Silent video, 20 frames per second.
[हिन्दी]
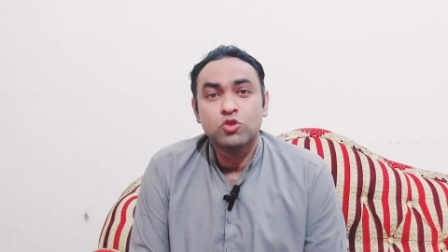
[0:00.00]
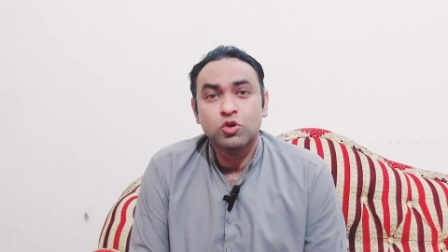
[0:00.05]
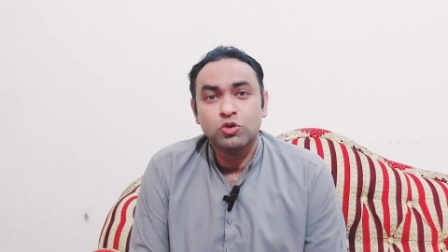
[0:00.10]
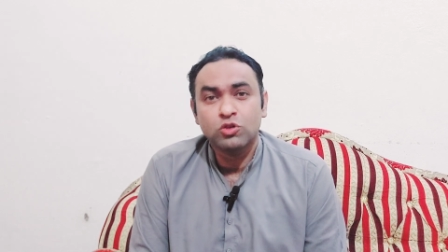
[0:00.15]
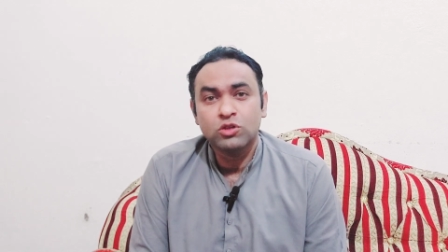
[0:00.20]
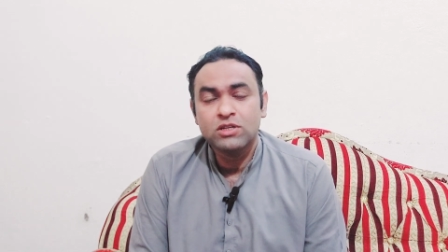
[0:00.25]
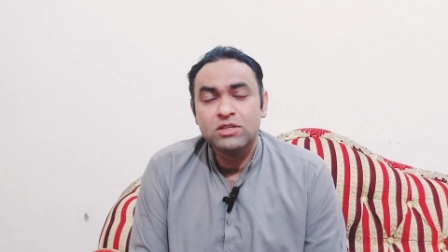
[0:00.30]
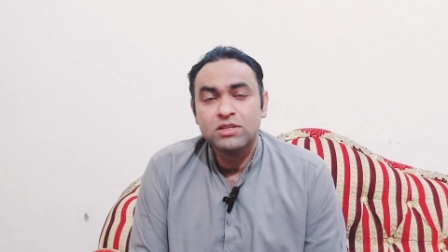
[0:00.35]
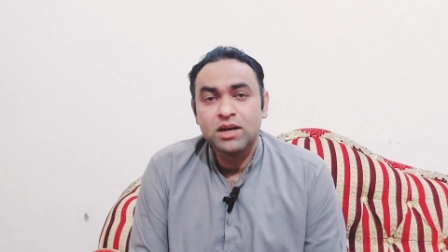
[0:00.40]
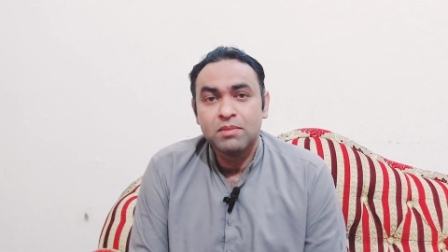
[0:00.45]

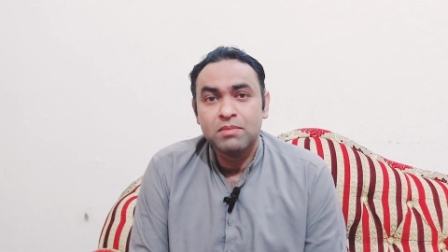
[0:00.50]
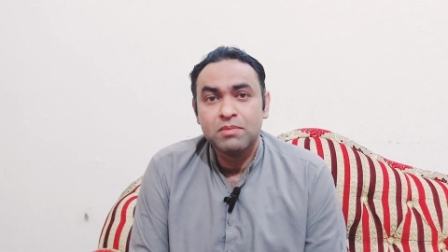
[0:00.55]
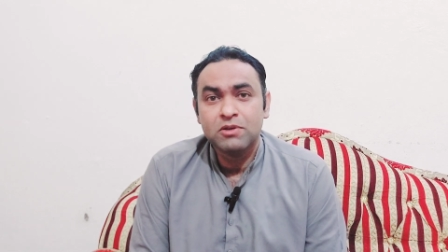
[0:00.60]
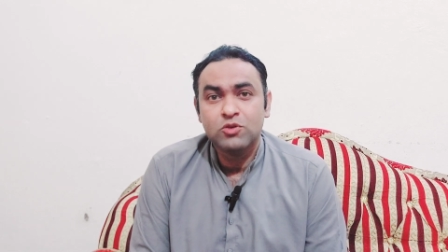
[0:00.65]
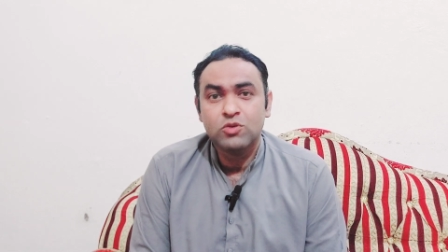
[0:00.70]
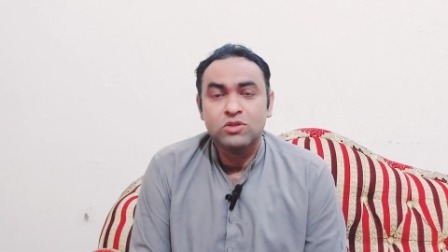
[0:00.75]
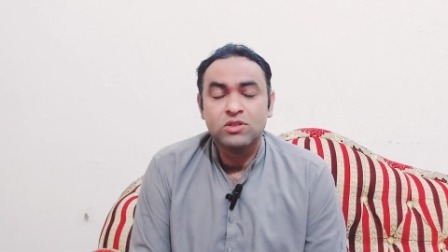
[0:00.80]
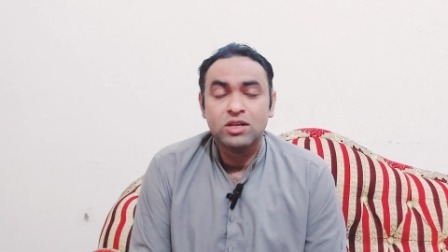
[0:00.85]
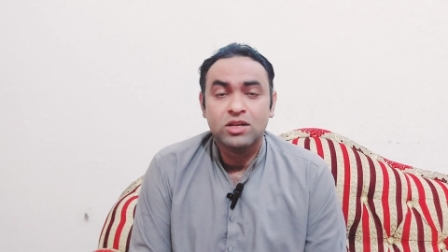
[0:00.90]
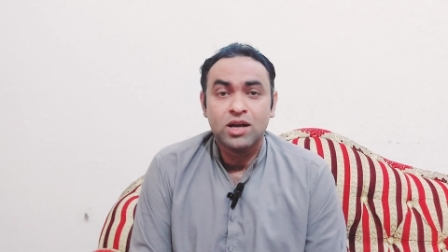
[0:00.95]
चौधरी साहब हैं
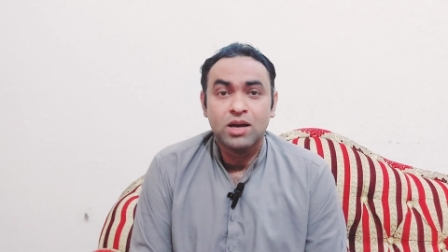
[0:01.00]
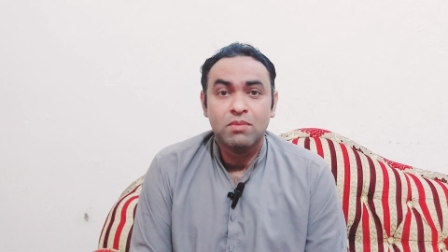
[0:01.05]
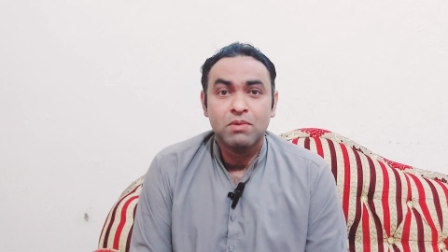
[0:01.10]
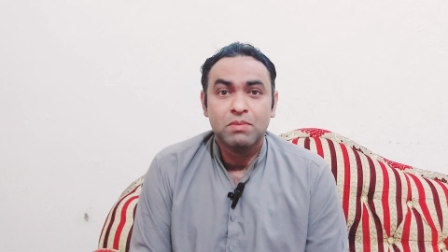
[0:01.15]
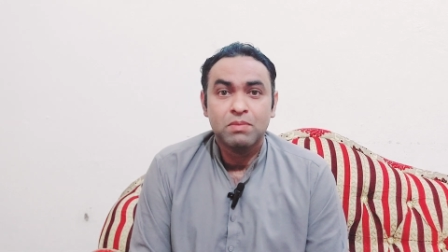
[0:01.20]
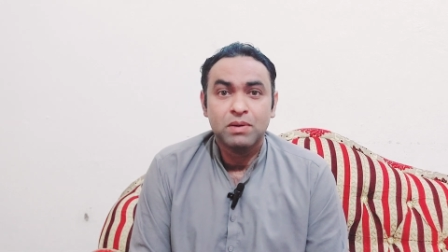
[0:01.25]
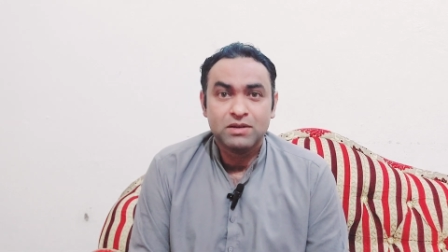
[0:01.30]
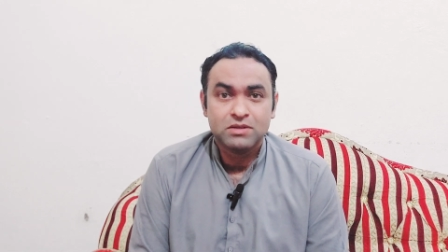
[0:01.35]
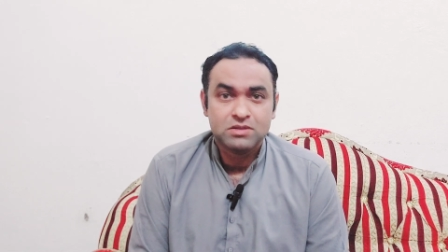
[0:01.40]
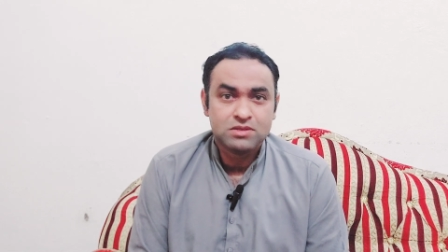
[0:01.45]
जो इस्तकाम
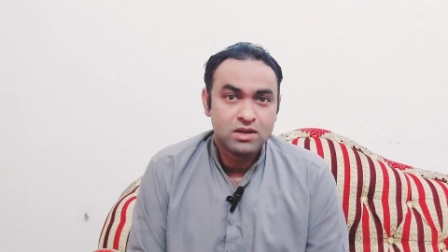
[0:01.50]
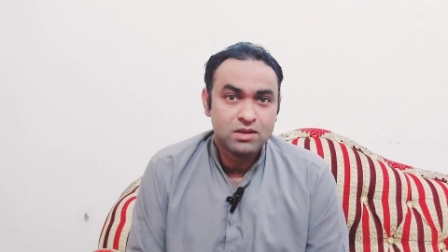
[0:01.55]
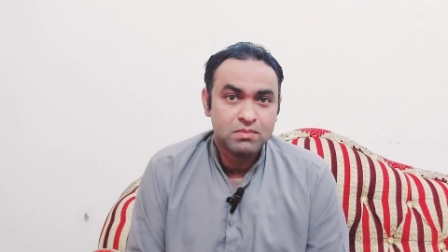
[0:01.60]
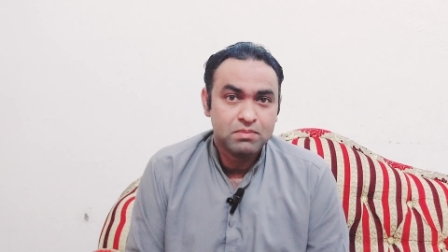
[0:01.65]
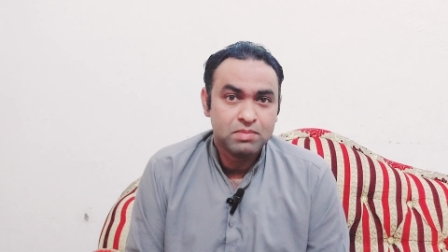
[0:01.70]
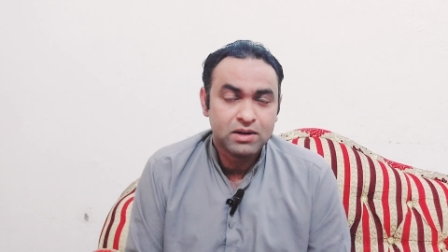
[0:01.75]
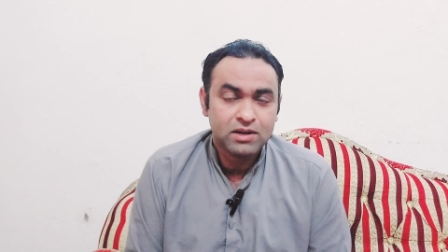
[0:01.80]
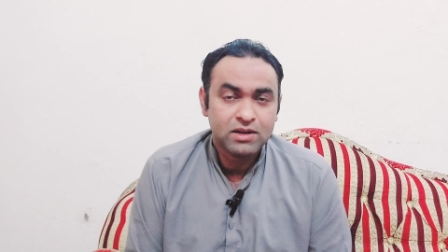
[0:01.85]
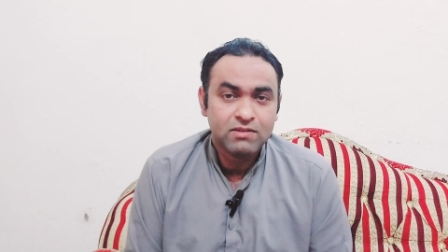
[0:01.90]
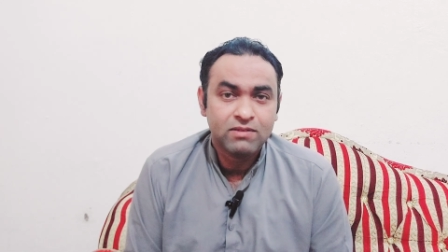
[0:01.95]
पाकिस्तान
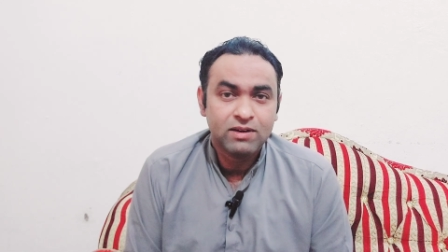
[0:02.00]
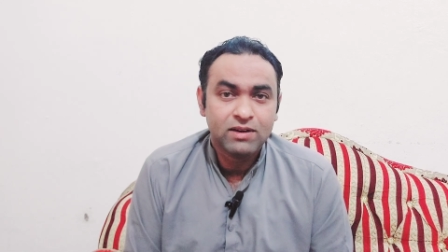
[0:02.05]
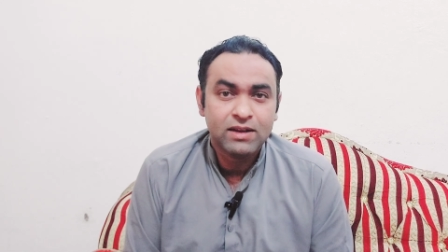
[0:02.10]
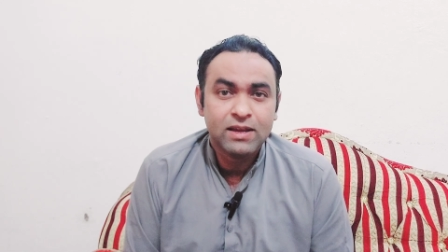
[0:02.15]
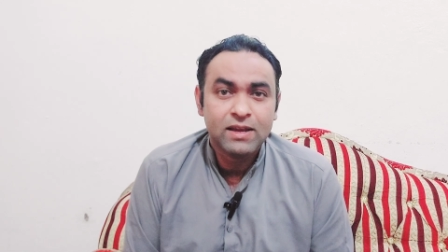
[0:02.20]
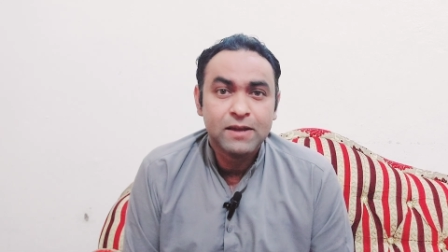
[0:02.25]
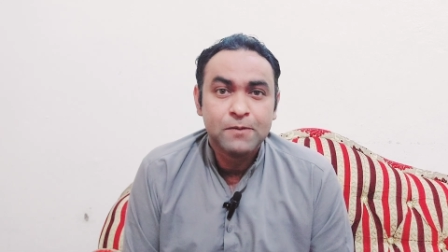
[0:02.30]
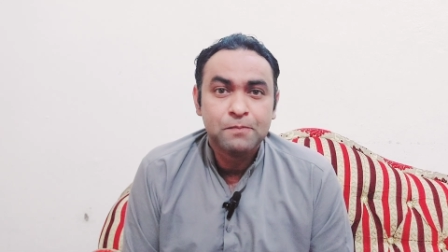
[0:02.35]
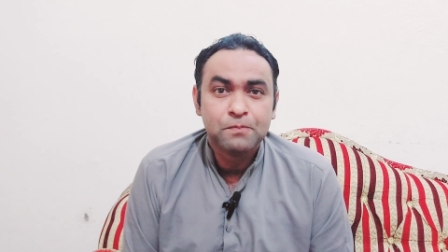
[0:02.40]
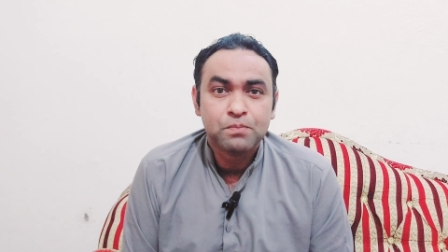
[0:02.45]
पार्टी वाले
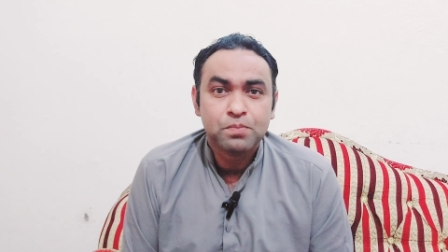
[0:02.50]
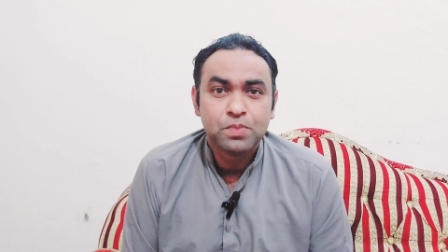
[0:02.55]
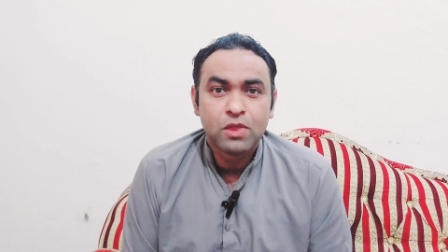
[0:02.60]
हैं